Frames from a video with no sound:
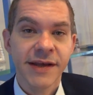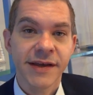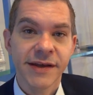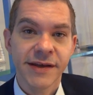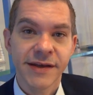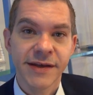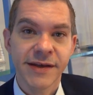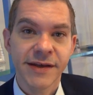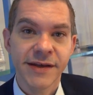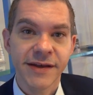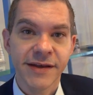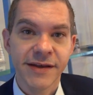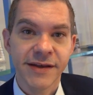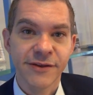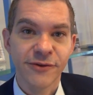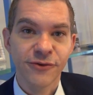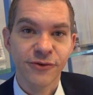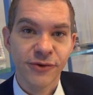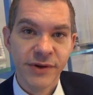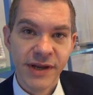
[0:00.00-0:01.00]
Eh,
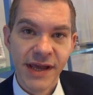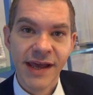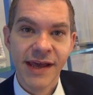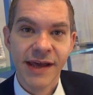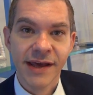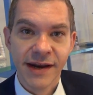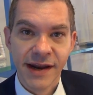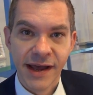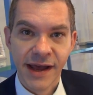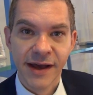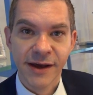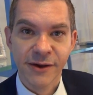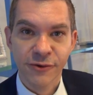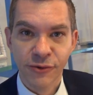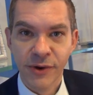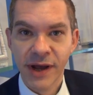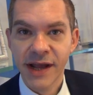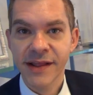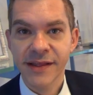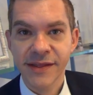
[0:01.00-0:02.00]
non è
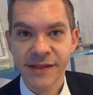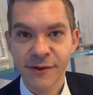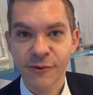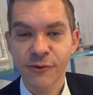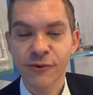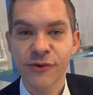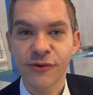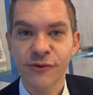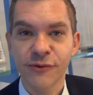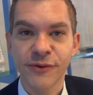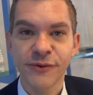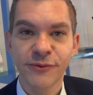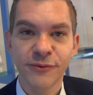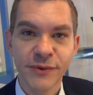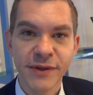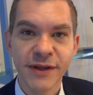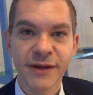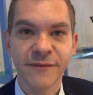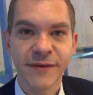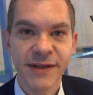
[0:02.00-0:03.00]
raro, anzi è
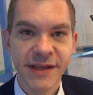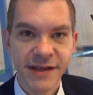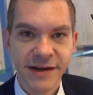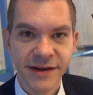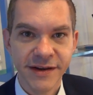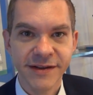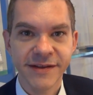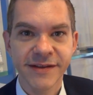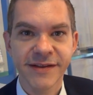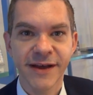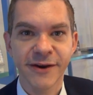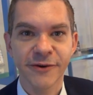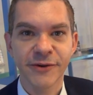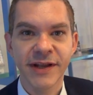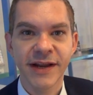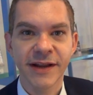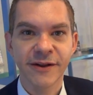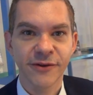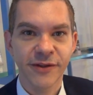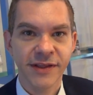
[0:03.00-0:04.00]
consuetudine vedere all'interno
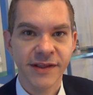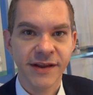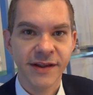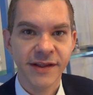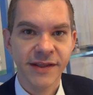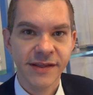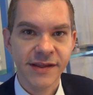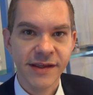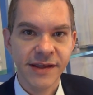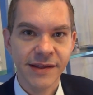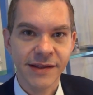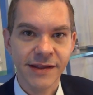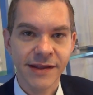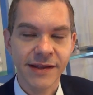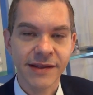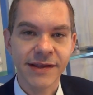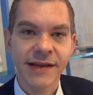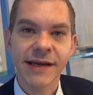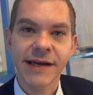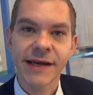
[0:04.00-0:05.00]
della nostra
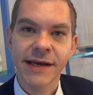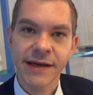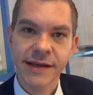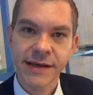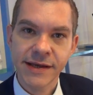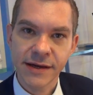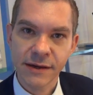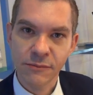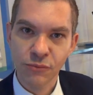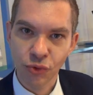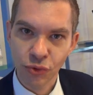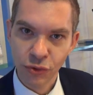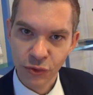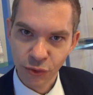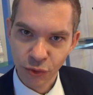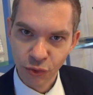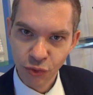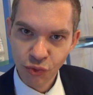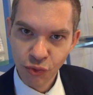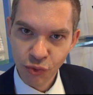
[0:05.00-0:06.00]
azienda delle carriere
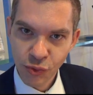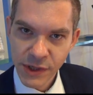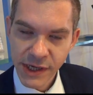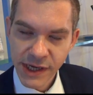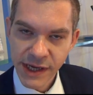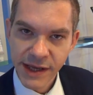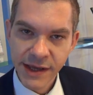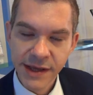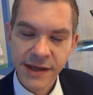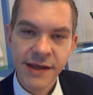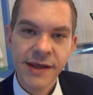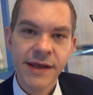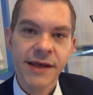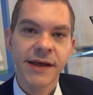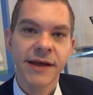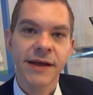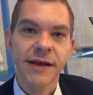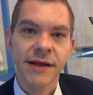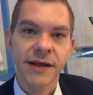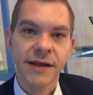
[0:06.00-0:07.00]
molto lunghe,
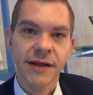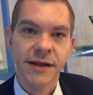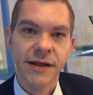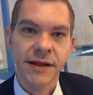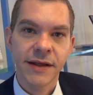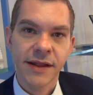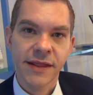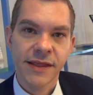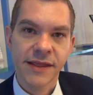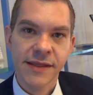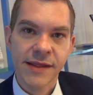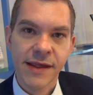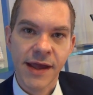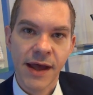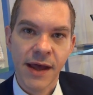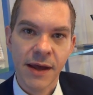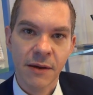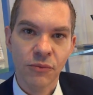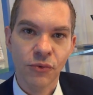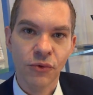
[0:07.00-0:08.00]
eh,
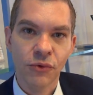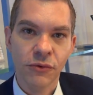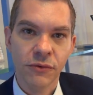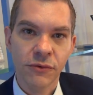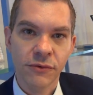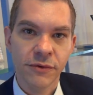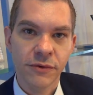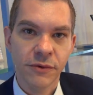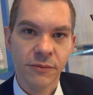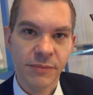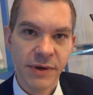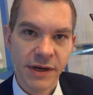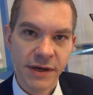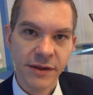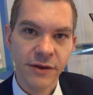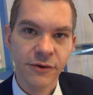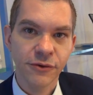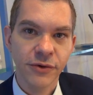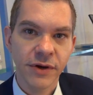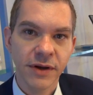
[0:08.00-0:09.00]
siamo
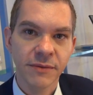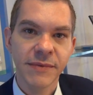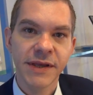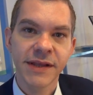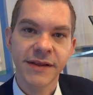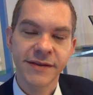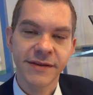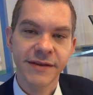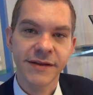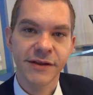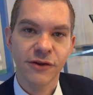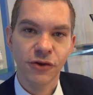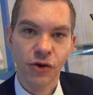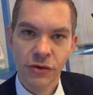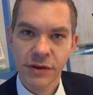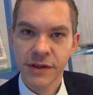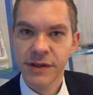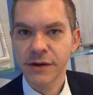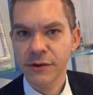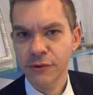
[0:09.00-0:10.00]
particolarmente
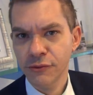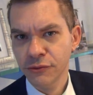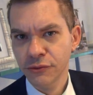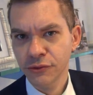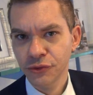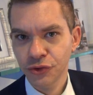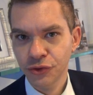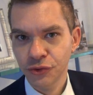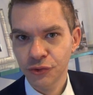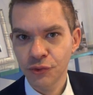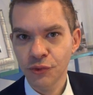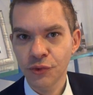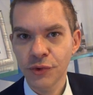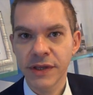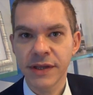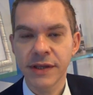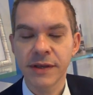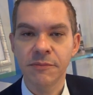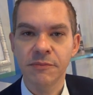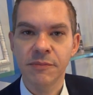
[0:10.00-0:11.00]
noti e
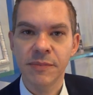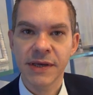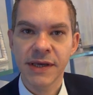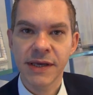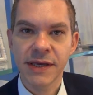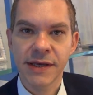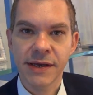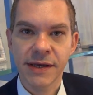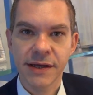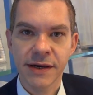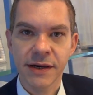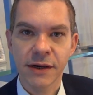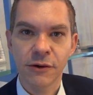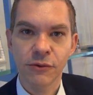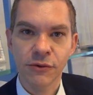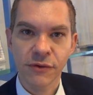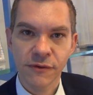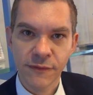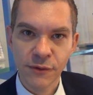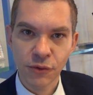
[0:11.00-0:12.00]
riconosciuti per
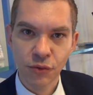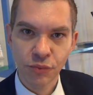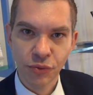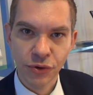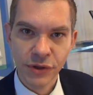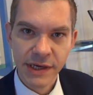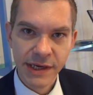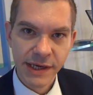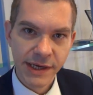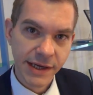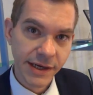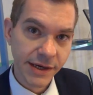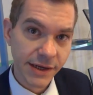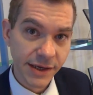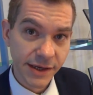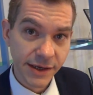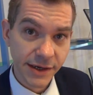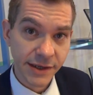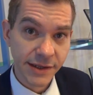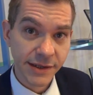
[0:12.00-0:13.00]
lo sviluppo delle
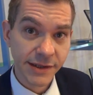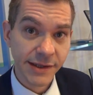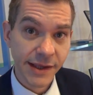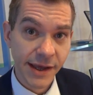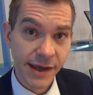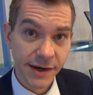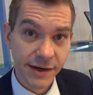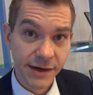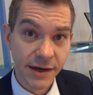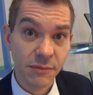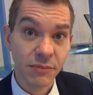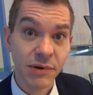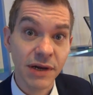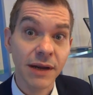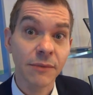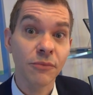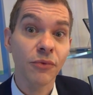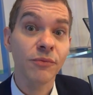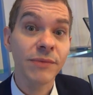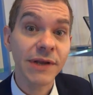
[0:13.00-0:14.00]
carriere interne, per
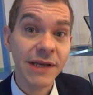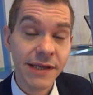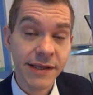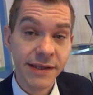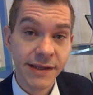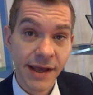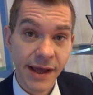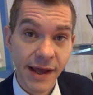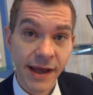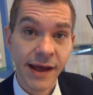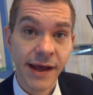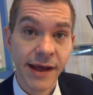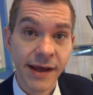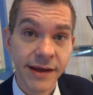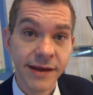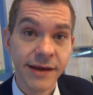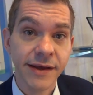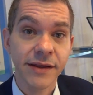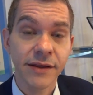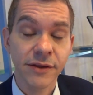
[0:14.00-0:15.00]
la mobilità
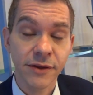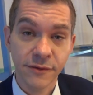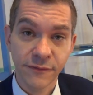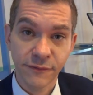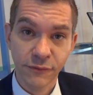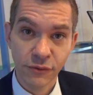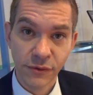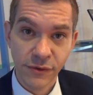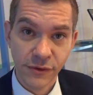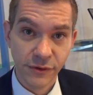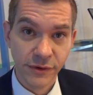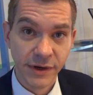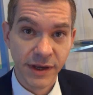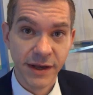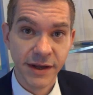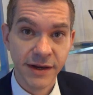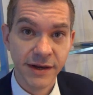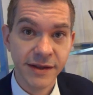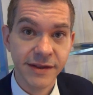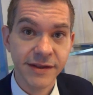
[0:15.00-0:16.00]
anche
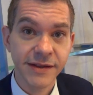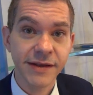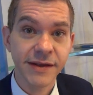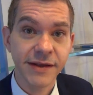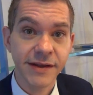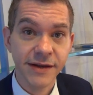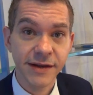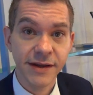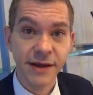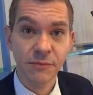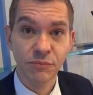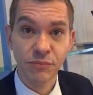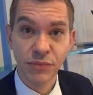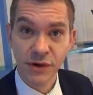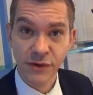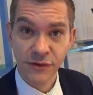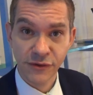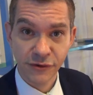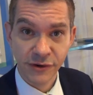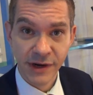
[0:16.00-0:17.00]
interfunzionale del
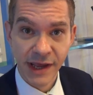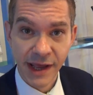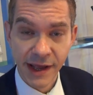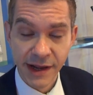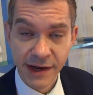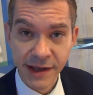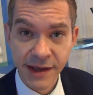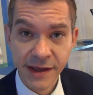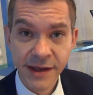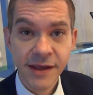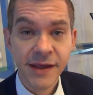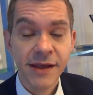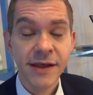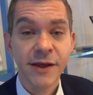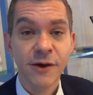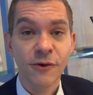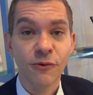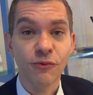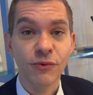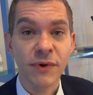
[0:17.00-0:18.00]
personale,
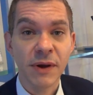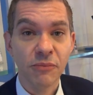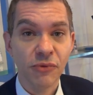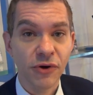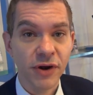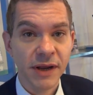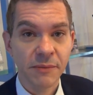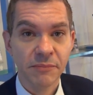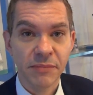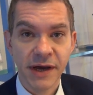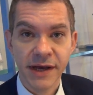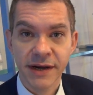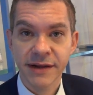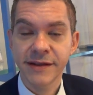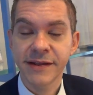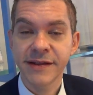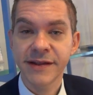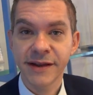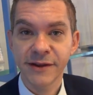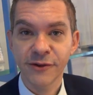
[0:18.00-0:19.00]
una buona
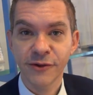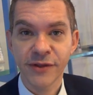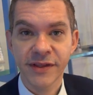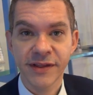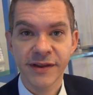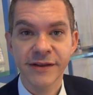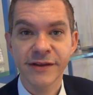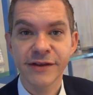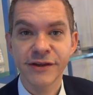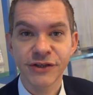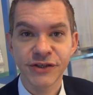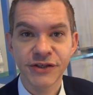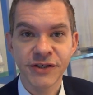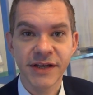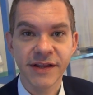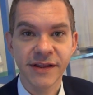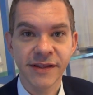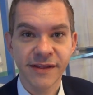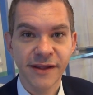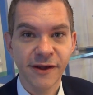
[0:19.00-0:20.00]
parte della nostra
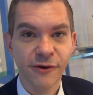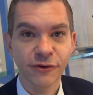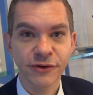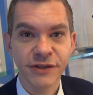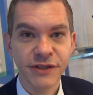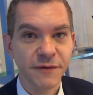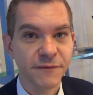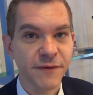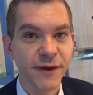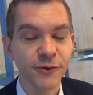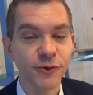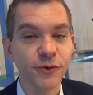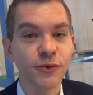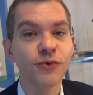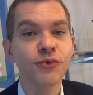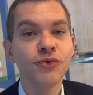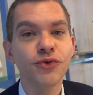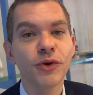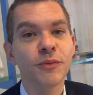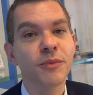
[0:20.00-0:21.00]
dirigenza oggi ha fatto
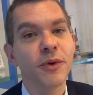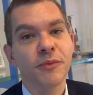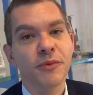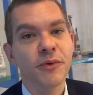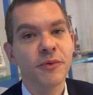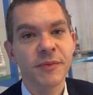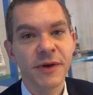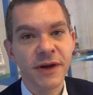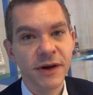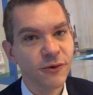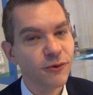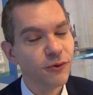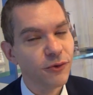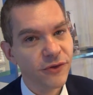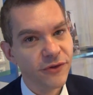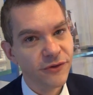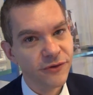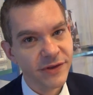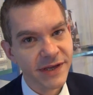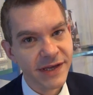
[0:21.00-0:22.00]
tutto il proprio percorso
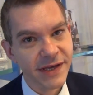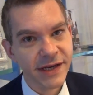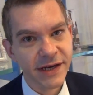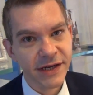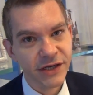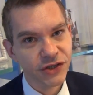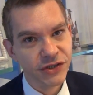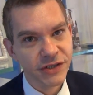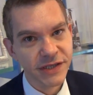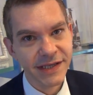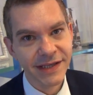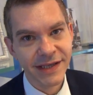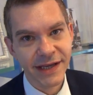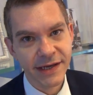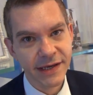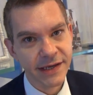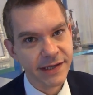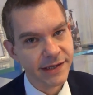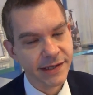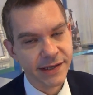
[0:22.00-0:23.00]
percorso di crescita
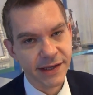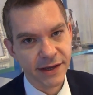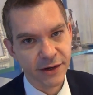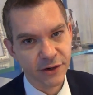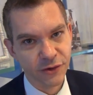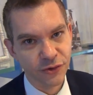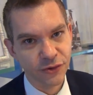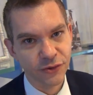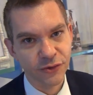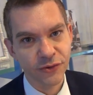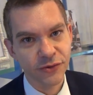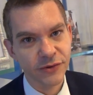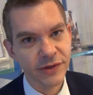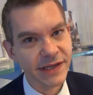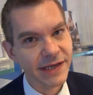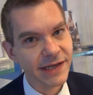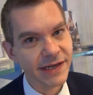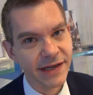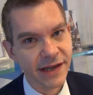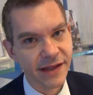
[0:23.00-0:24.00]
all'interno
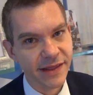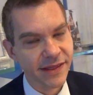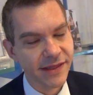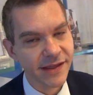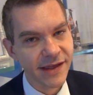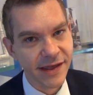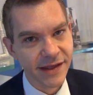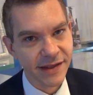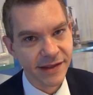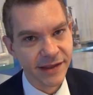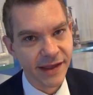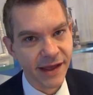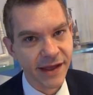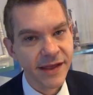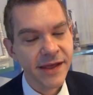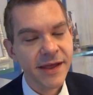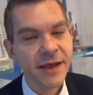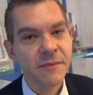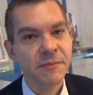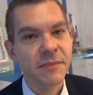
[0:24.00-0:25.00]
dell'azienda,
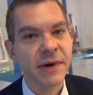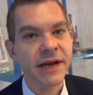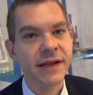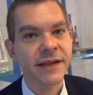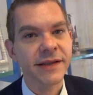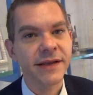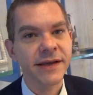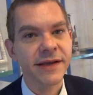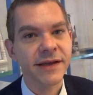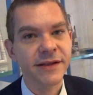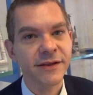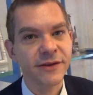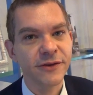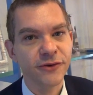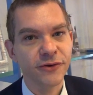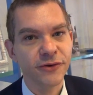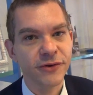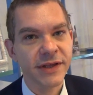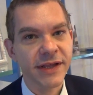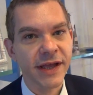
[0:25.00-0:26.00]

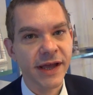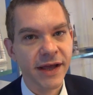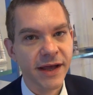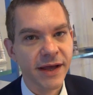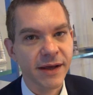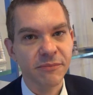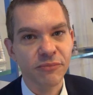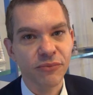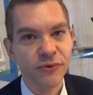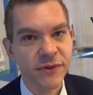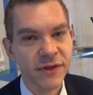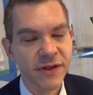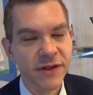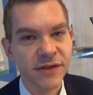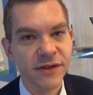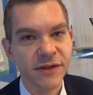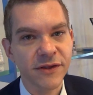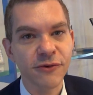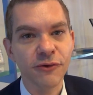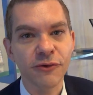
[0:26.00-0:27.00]
partendo da
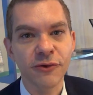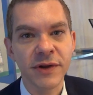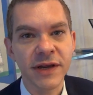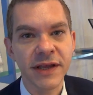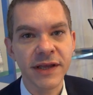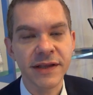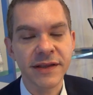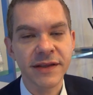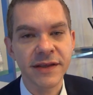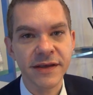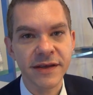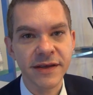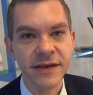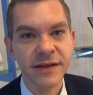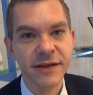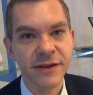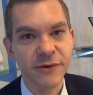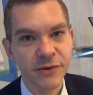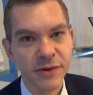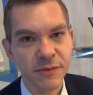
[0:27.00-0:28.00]
posizioni
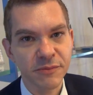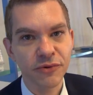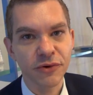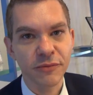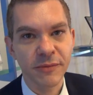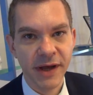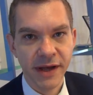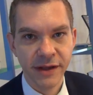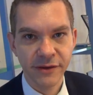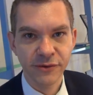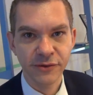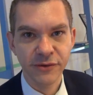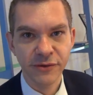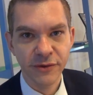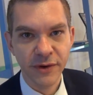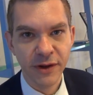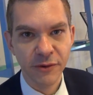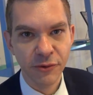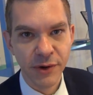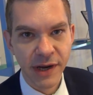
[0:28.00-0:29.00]
di neodiplomato,
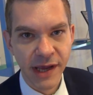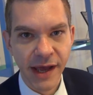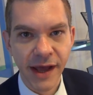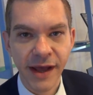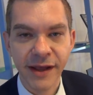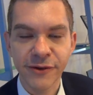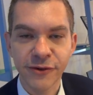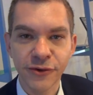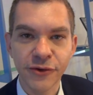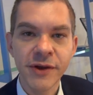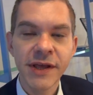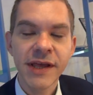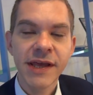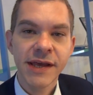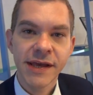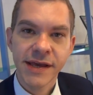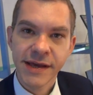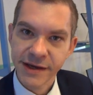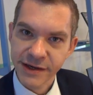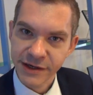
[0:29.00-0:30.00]
neolaureato
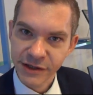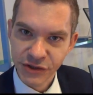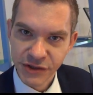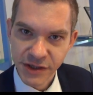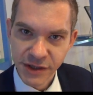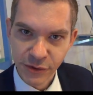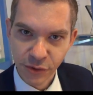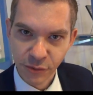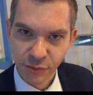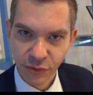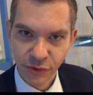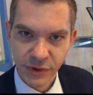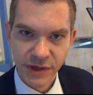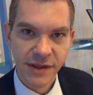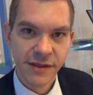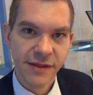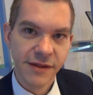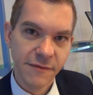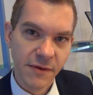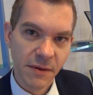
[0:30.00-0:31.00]
e crescendo
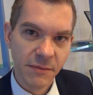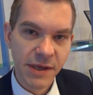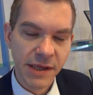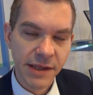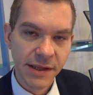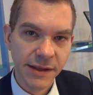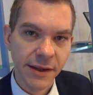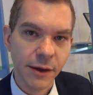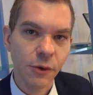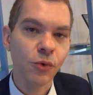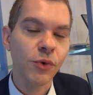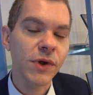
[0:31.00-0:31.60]
progressivamente.